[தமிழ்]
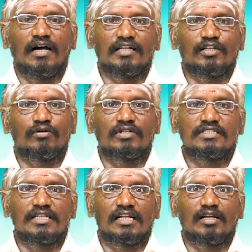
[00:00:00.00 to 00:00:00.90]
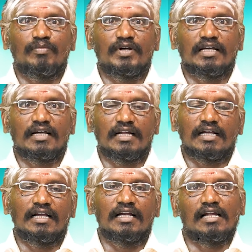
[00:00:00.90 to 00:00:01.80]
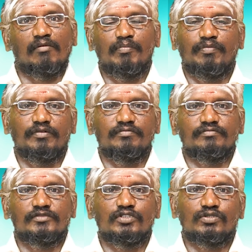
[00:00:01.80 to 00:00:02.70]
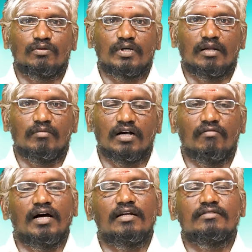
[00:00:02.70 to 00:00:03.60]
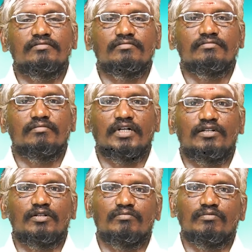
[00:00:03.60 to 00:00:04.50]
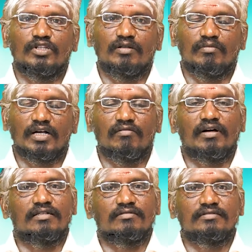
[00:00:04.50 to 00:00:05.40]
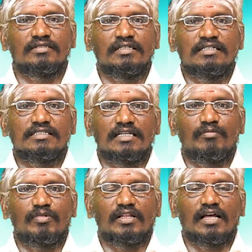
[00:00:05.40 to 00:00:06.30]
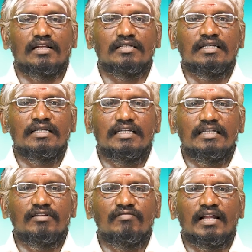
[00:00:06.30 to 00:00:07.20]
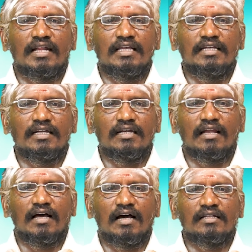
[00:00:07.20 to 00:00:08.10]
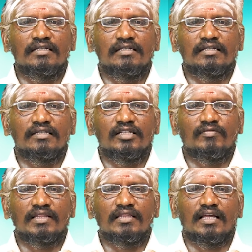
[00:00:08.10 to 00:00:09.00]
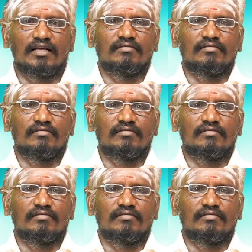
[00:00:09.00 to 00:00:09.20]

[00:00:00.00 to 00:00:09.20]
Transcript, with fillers: அதனுடன் சேர்க்கப்பட்ட கிரகங்கள் அமைப்பு சுக்கர பகவான் மற்றும் புதன் பகவான் சேர்ப்பதால் இதுவரை இல்லாது இருந்து வந்த